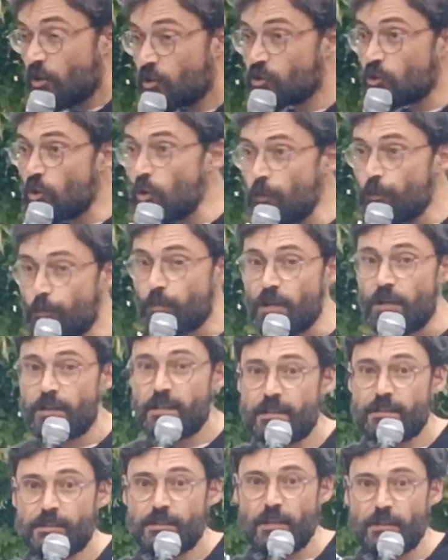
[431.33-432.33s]
Souple
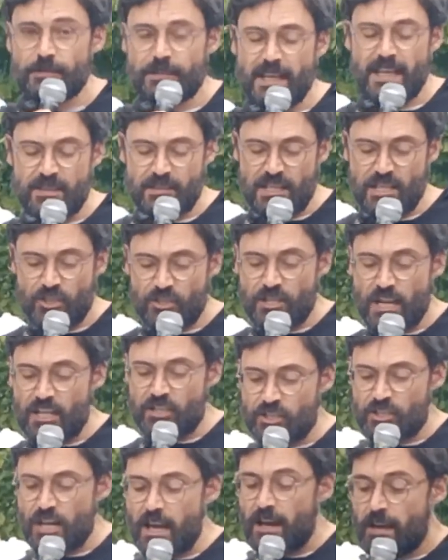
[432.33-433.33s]
dans ta disque
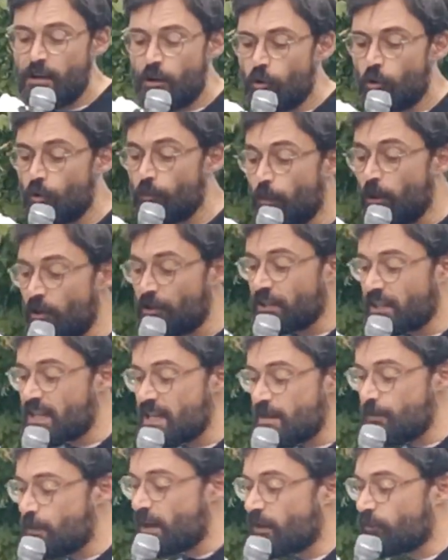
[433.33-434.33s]
d'achat aux
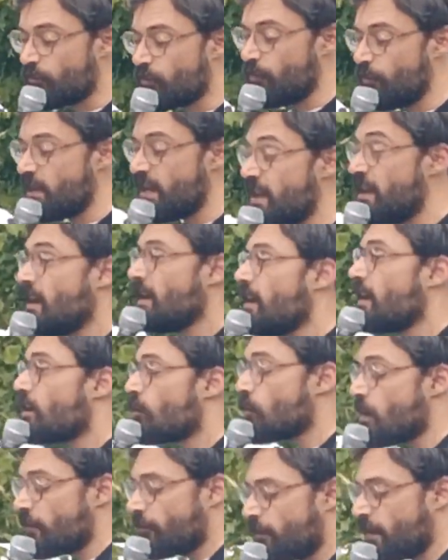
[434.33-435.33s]
broderies parfumées,
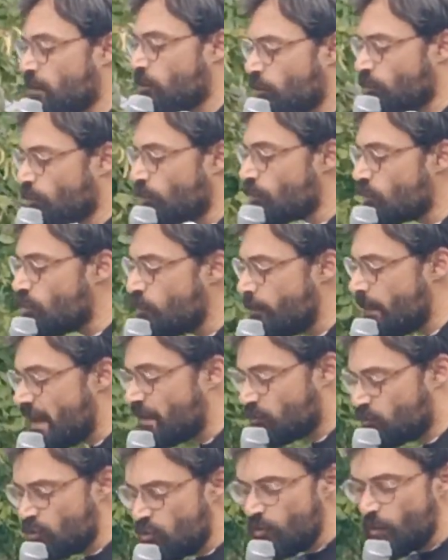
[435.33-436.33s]
coiffé de ton kouma
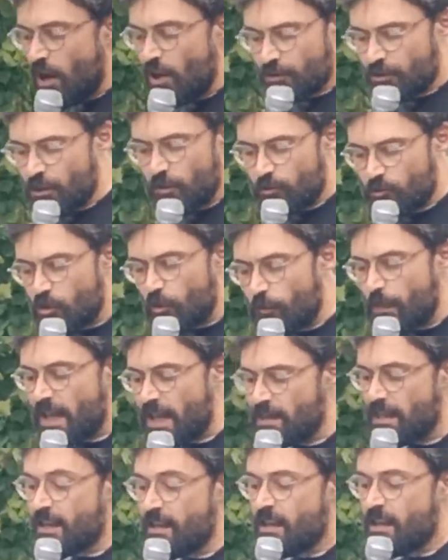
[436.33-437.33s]
dûment
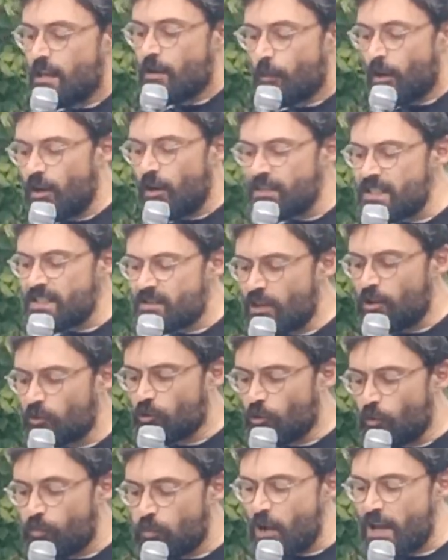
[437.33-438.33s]
enturbané, brandissant
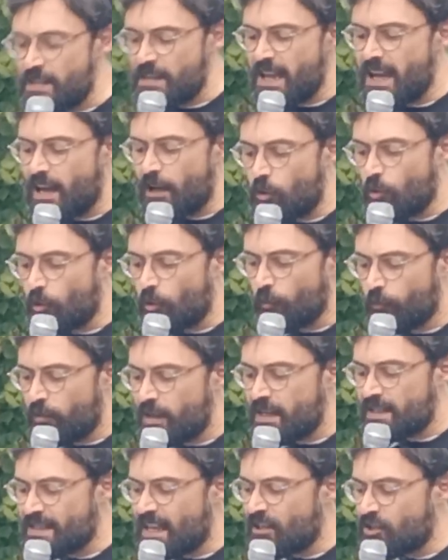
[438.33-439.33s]
ton poignard aux
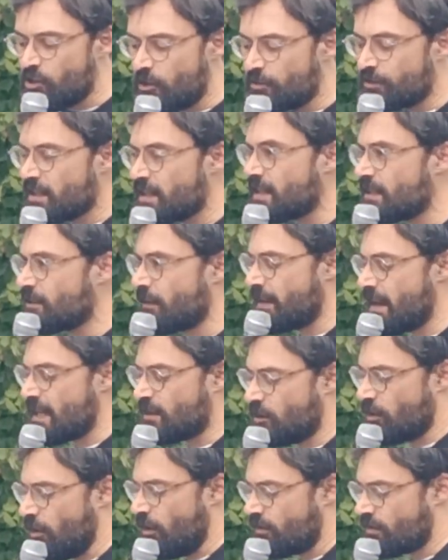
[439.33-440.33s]
reflets argentés dans la
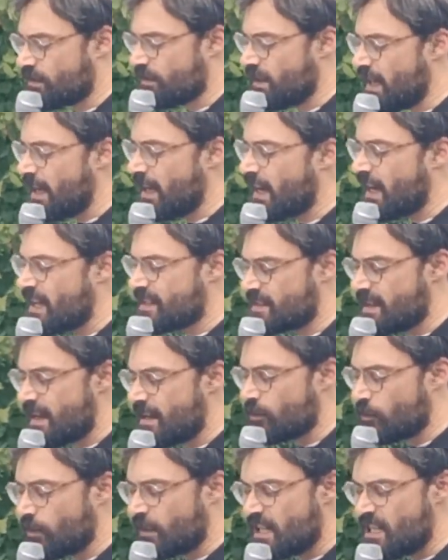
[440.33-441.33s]
danse
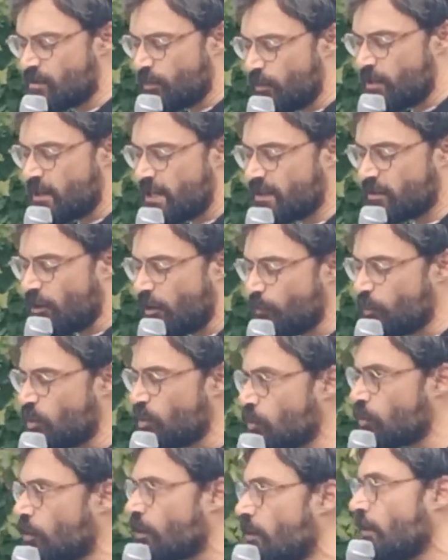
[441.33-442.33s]
d'Al-Raza que rythment les
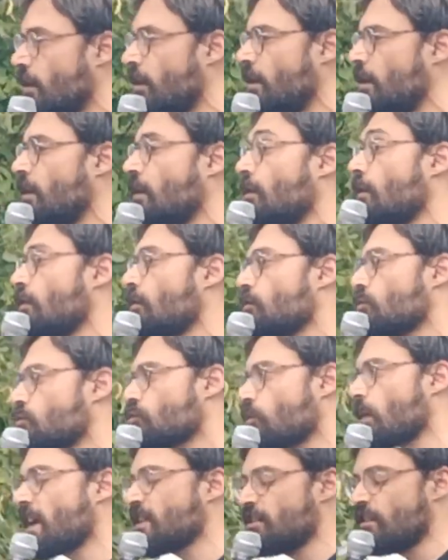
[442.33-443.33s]
tambours,
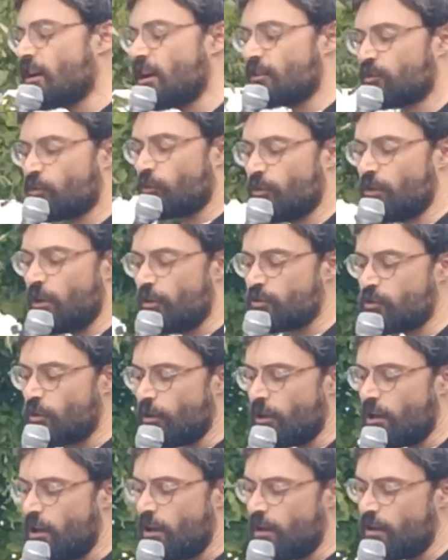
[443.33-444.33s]
soignant ton
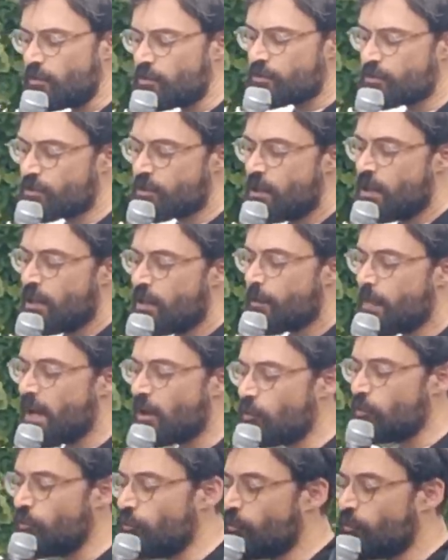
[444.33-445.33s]
endurance
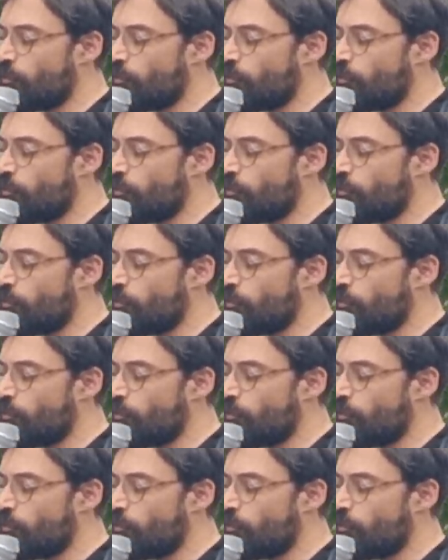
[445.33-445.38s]
par une